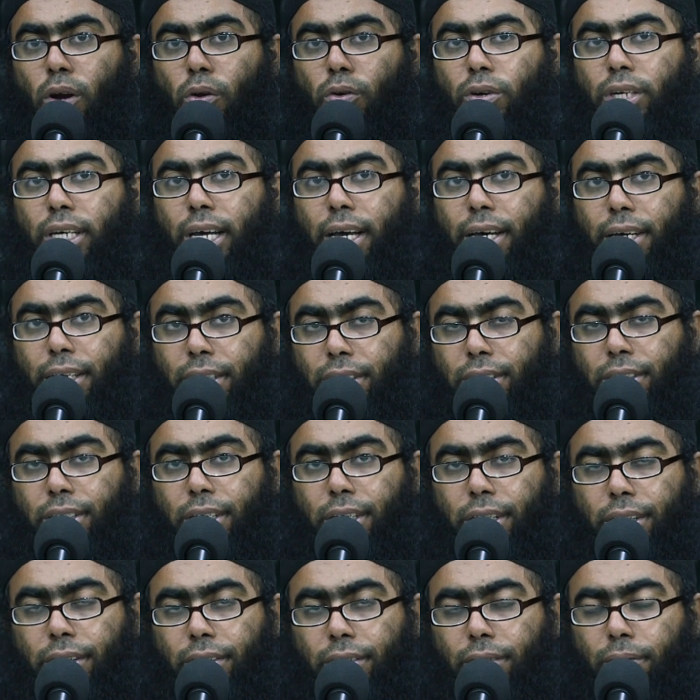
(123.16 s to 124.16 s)
kalau dia
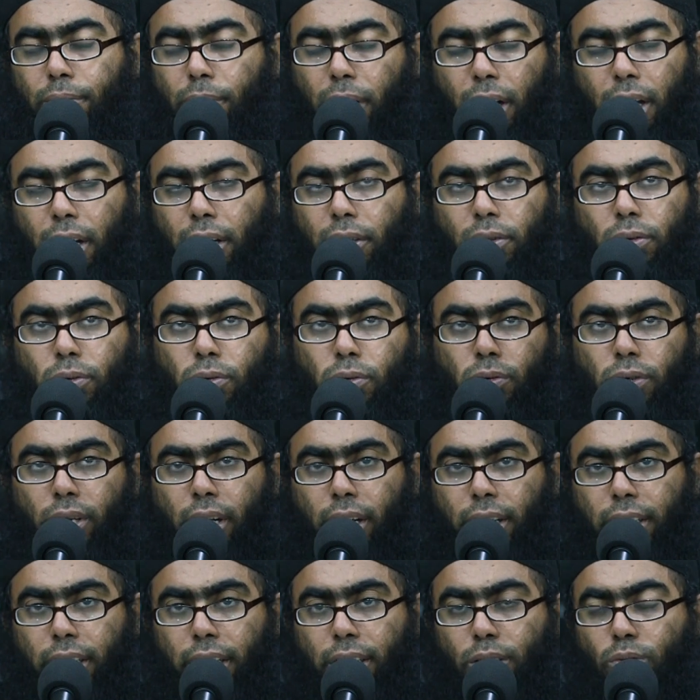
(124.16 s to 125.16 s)
izin maka itu sudah
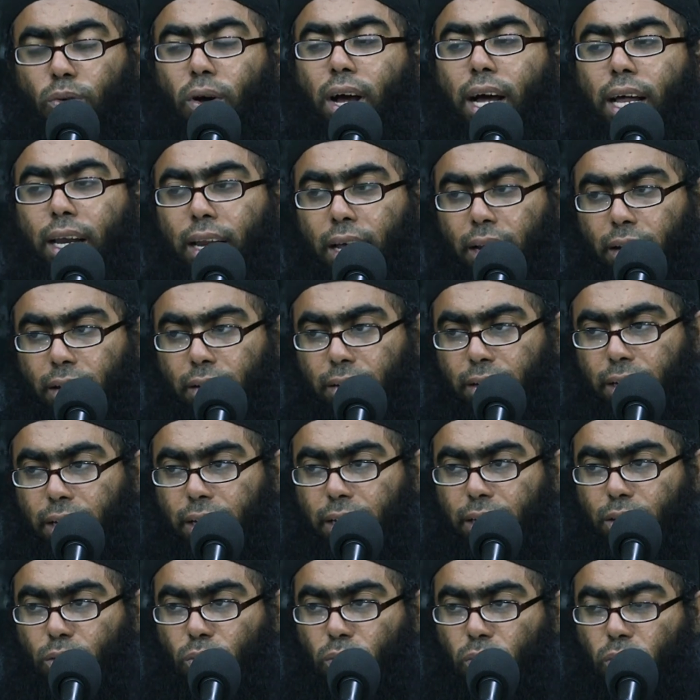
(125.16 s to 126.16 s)
yaitu halal,
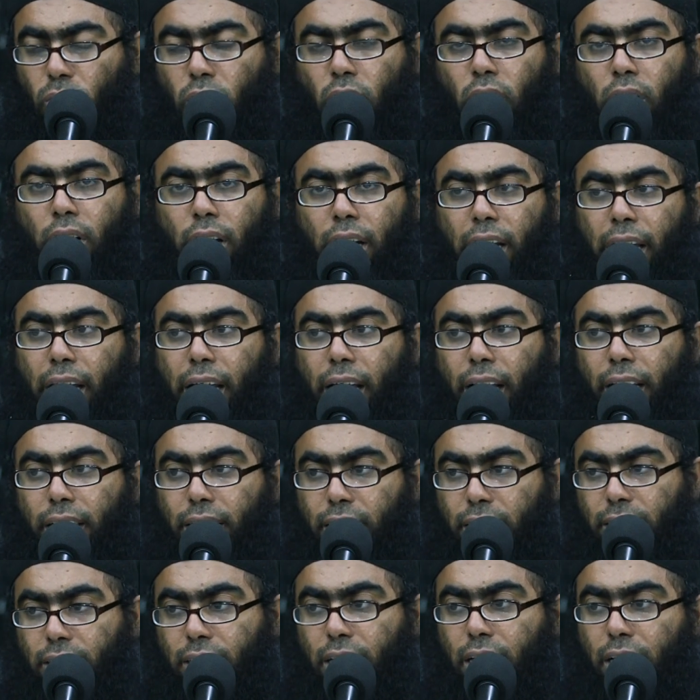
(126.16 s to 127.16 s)
yaitu
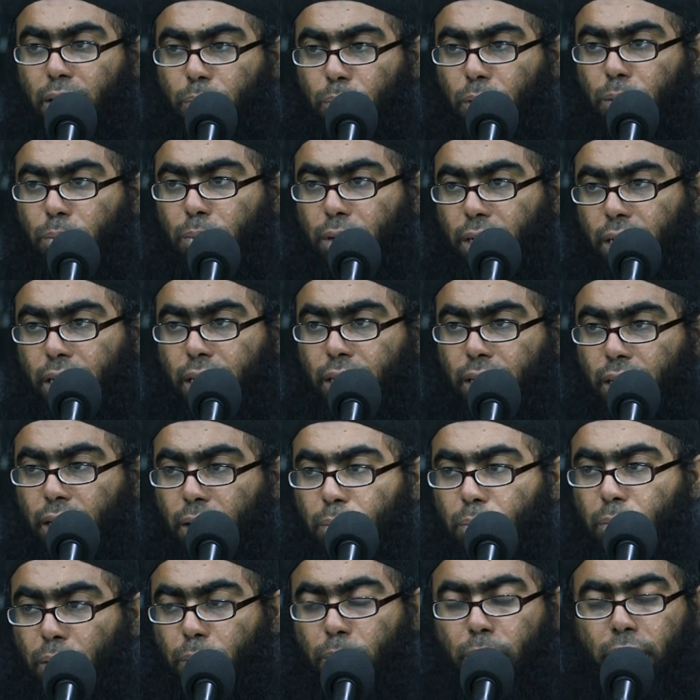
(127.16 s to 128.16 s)
legalitas dari
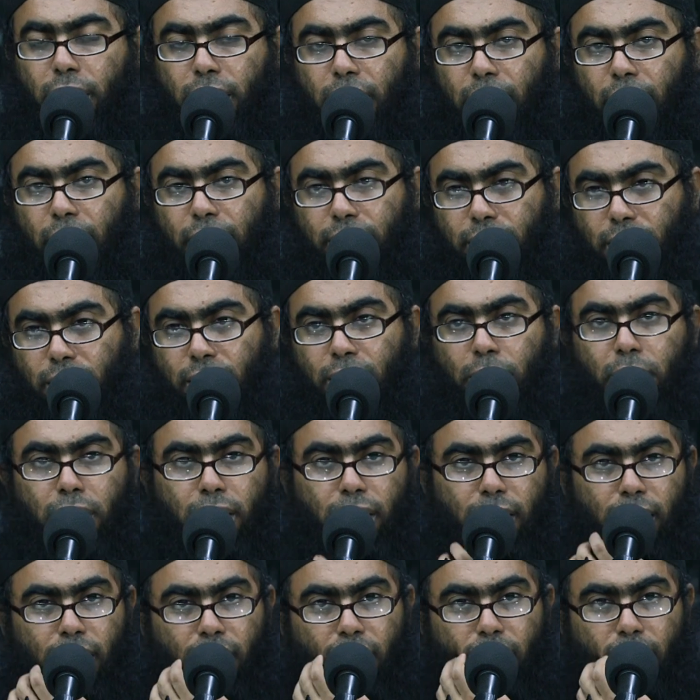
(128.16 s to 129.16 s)
pemerintah. Pemerintah nah, asalnya
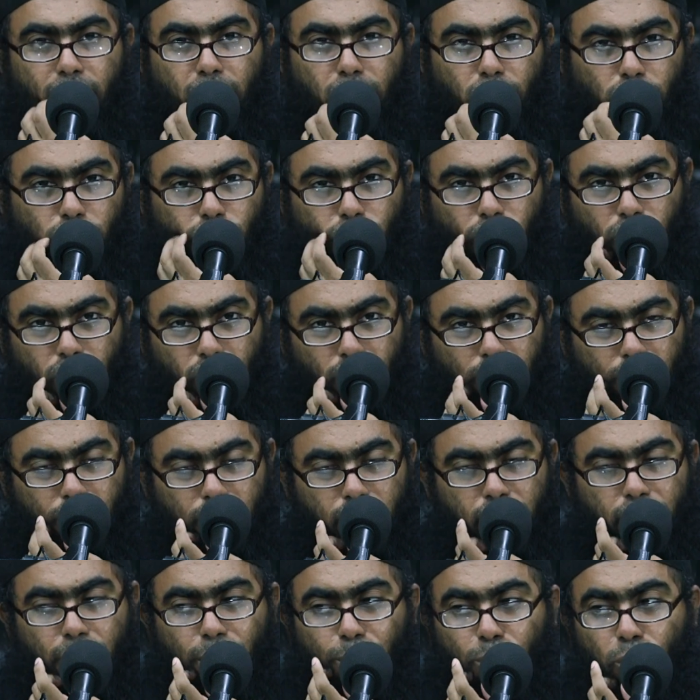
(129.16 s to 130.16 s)
negara itu
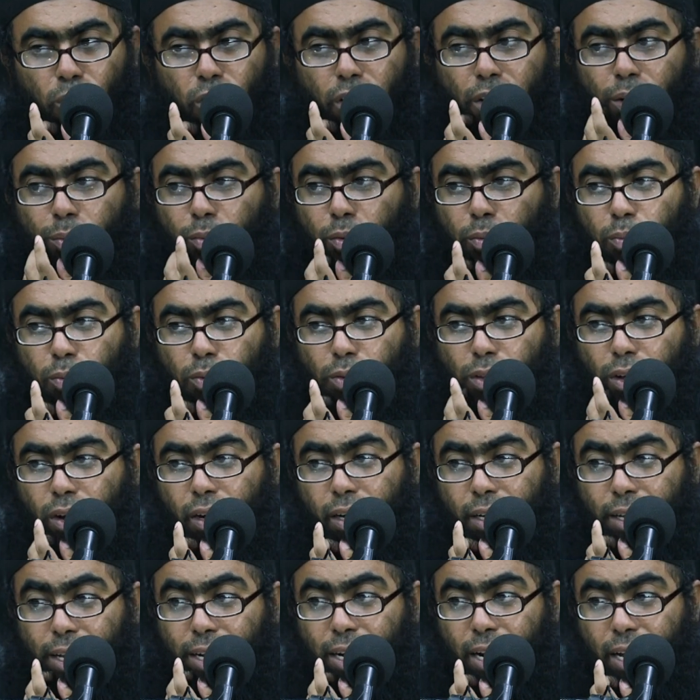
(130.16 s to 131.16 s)
tidak mungkin
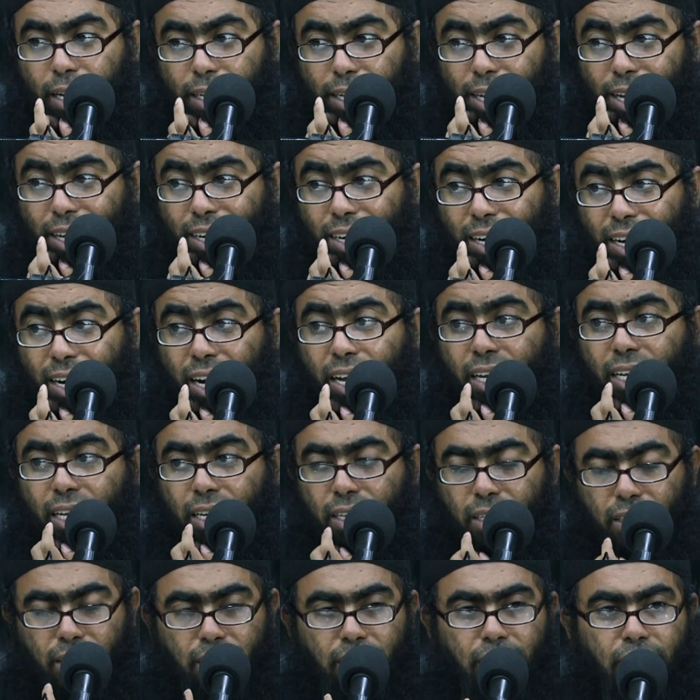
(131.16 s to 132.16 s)
memudaratkan rakyat,
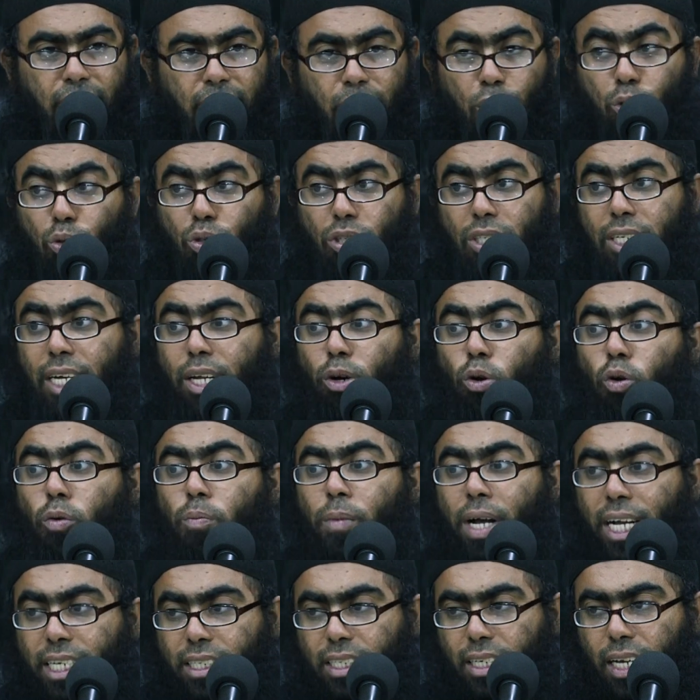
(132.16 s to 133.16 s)
rakyatnya itu secara
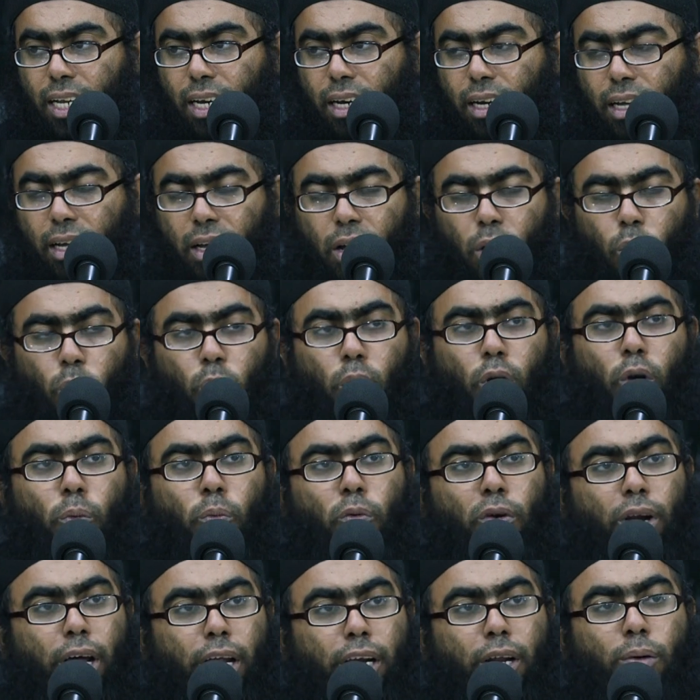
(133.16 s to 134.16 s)
hukum asal.
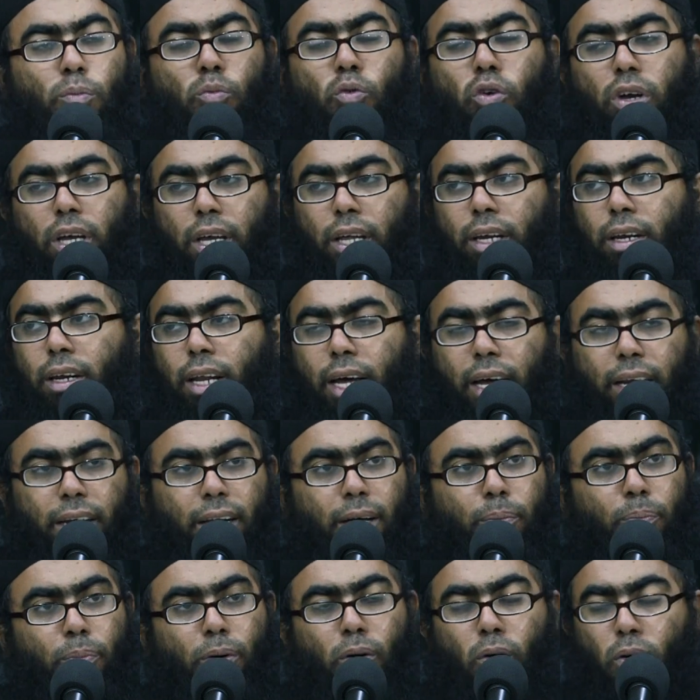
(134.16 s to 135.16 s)
Walaupun ada mungkin
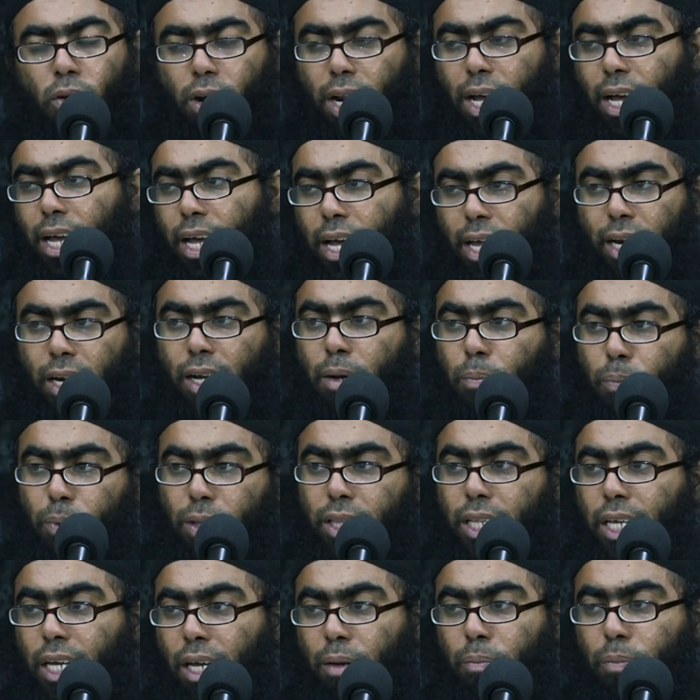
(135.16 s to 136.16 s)
ada perorangan,
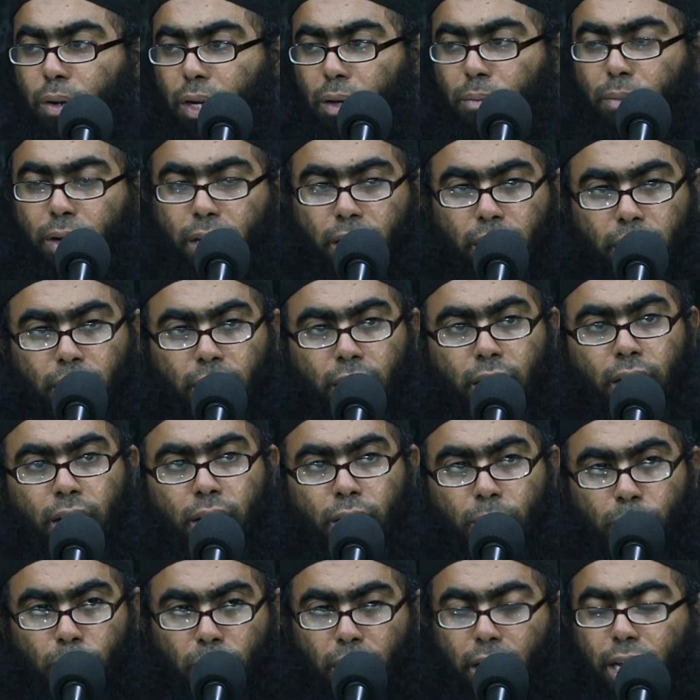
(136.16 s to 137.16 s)
kepentingan pribadi,
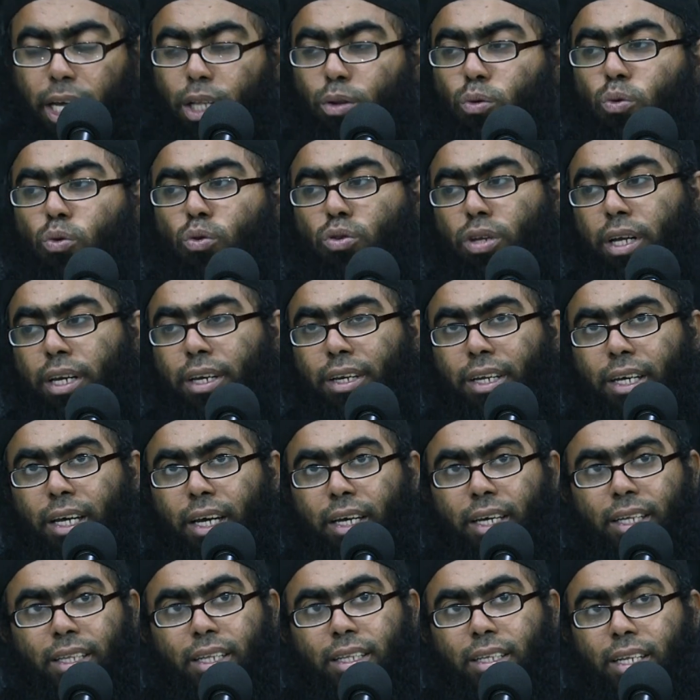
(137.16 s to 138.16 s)
maka itu urusan
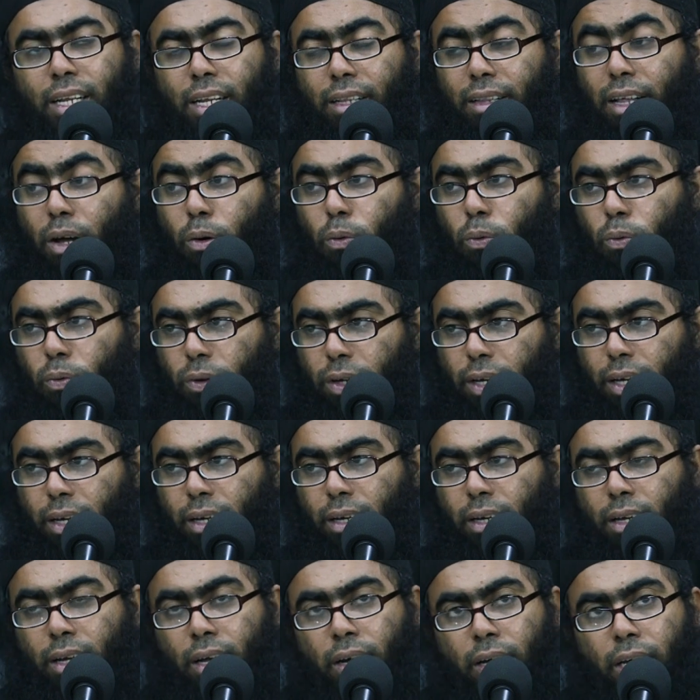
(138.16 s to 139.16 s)
dia. Kita tidak tahu ya.
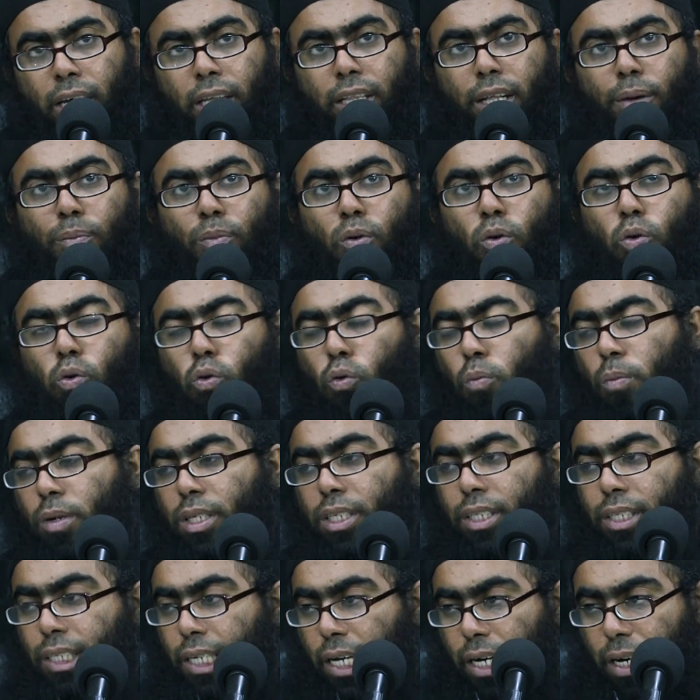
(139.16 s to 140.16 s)
Kita menghukumi
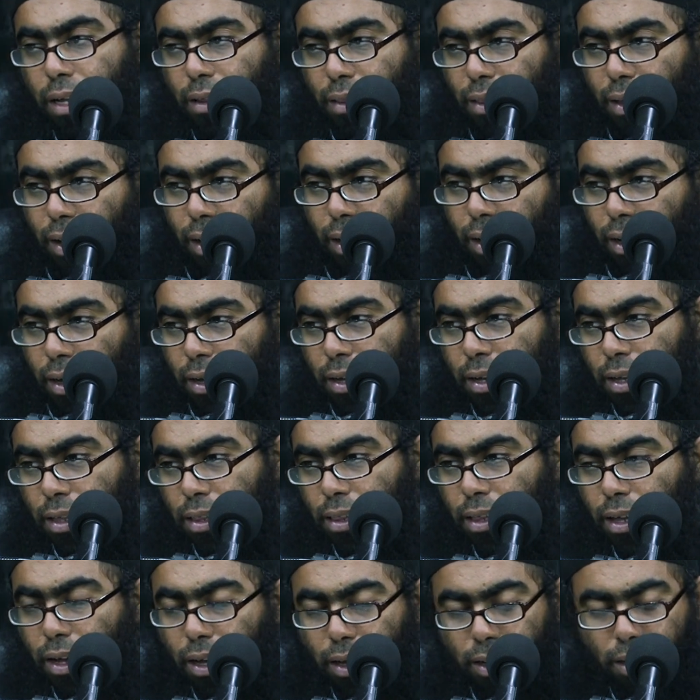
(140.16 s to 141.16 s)
secara
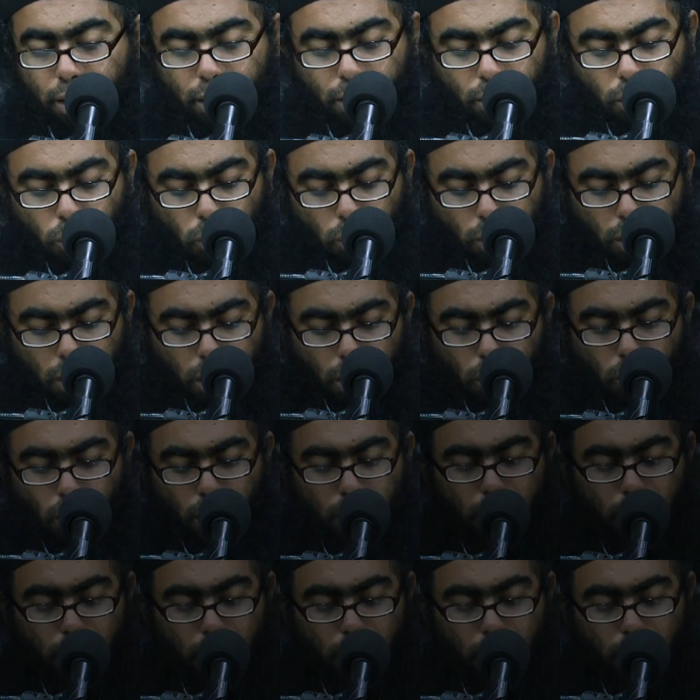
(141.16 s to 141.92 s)
zahir. Wallahu